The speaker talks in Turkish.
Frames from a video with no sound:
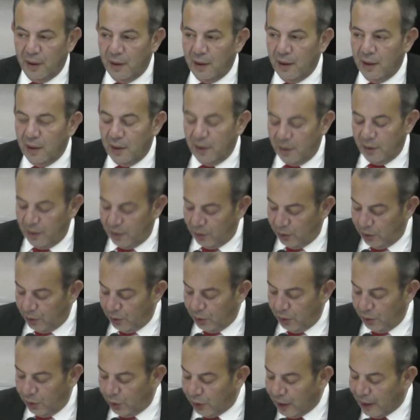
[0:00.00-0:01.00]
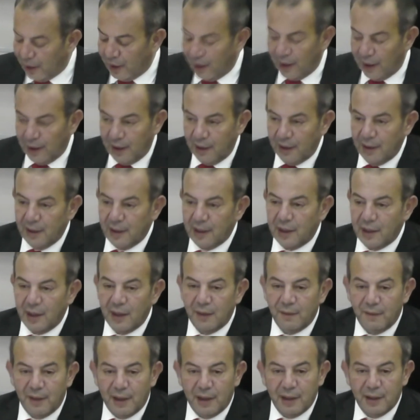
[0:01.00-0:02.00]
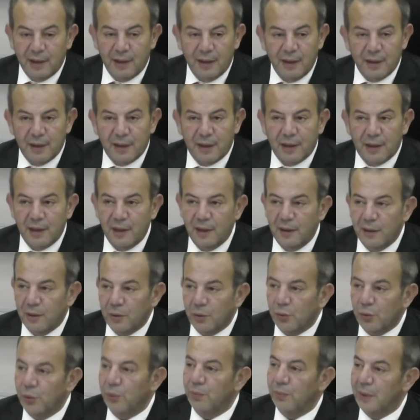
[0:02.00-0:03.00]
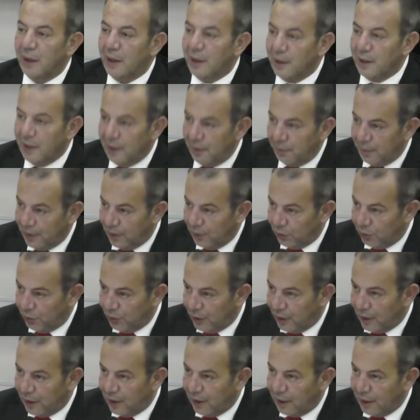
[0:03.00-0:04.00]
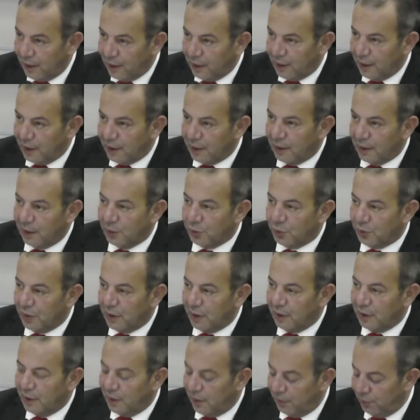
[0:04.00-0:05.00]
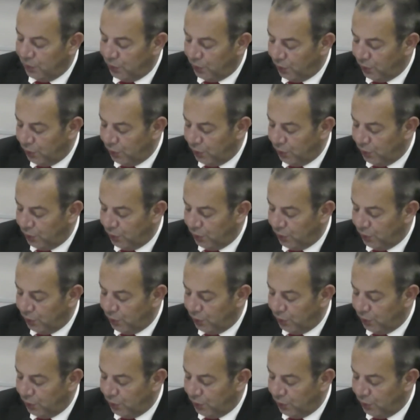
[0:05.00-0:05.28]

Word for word: Ee, önergeye destek verdiğiniz için tüm belediye mensup üyelerine tekrar şükranlarımı